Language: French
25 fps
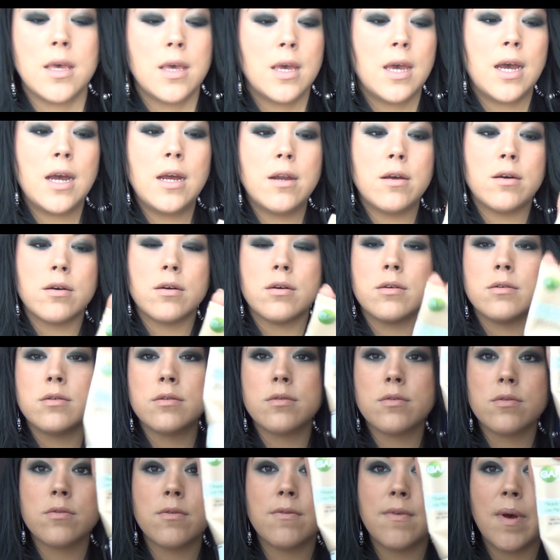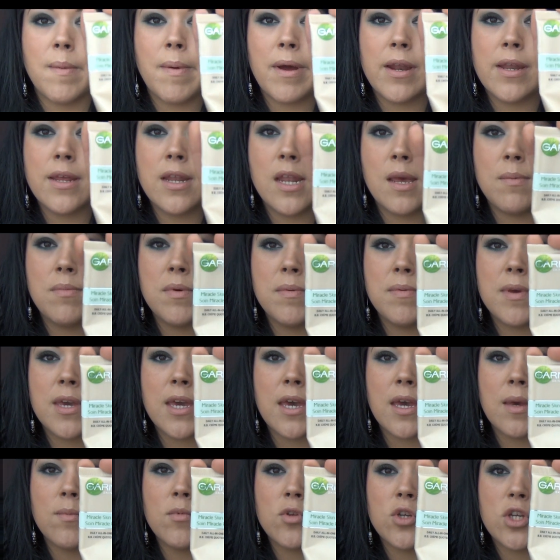Alors, on va parler de la bébé
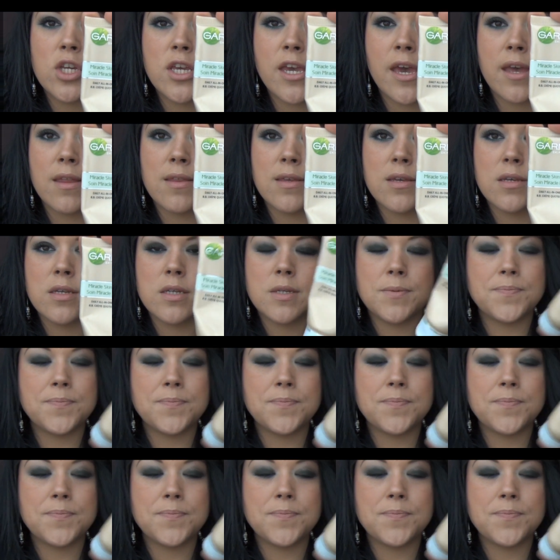crème de chez Garnier.